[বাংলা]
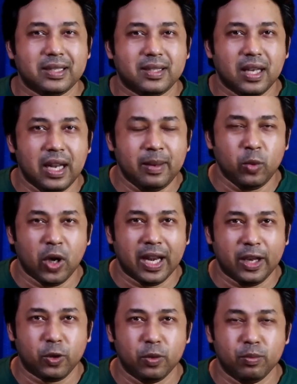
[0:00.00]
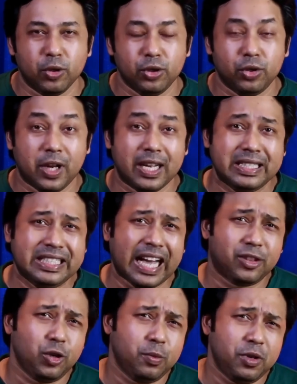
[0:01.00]
আসসালামু আলাইকুম বন্ধুরা
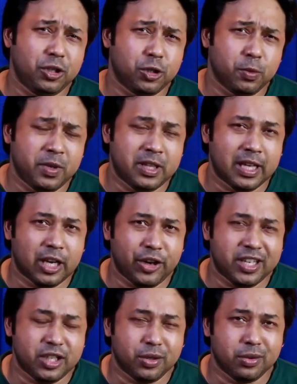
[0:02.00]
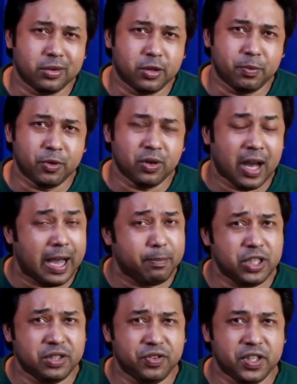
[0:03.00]
জাতীয় বিশ্ববিদ্যালয়ের একটি গুরুত্বপূর্ণ
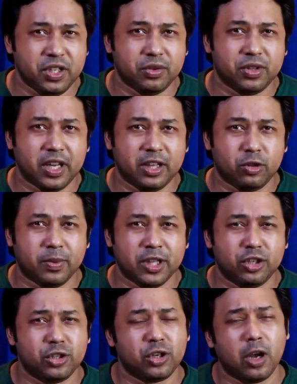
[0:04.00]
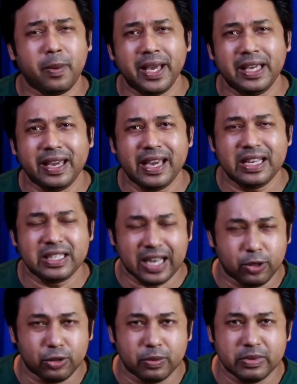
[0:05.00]
আপডেট ভিডিওতে তোমাদের সবাইকে
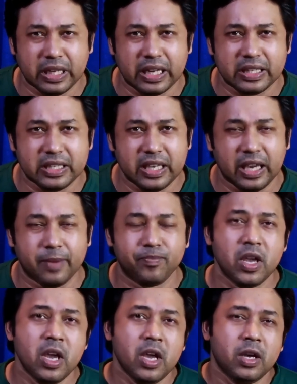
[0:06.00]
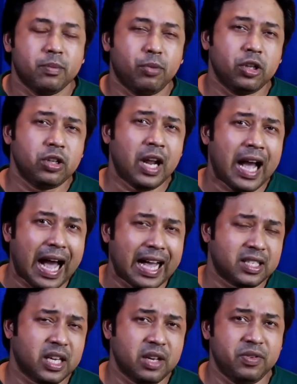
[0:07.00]
স্বাগতম জানাচ্ছি বন্ধুরা
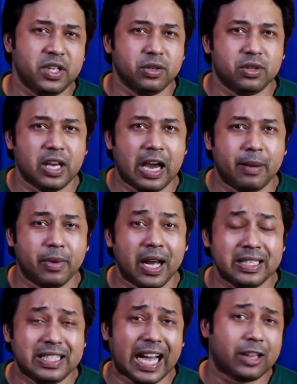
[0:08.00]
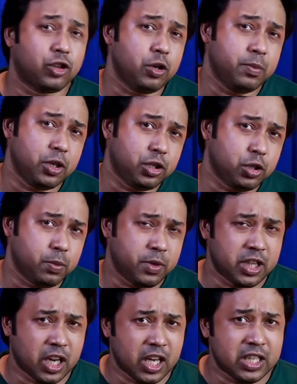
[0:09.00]
আজকের ভিডিওতে আমরা জাতীয়
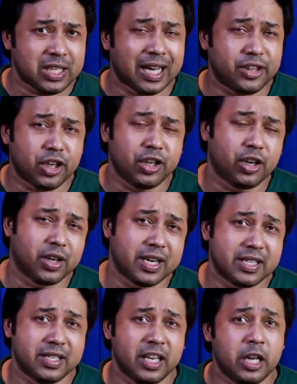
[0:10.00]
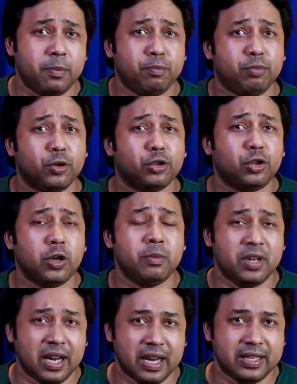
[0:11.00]
বিশ্ববিদ্যালয় সাধারণ অনার্সের প্রথম
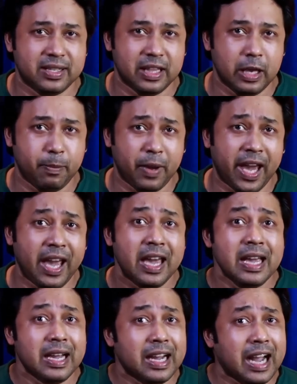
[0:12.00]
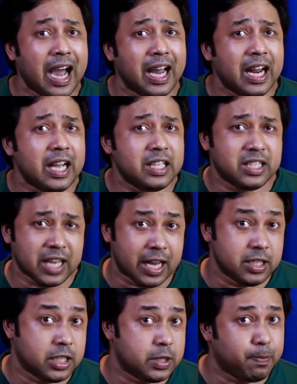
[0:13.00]
রিলিজ স্লিপে কারা
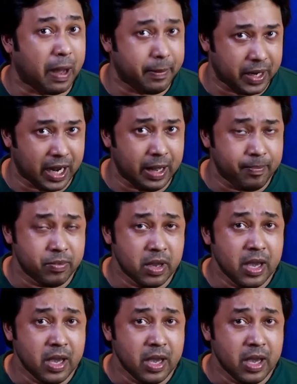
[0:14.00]
চান্স পাবে না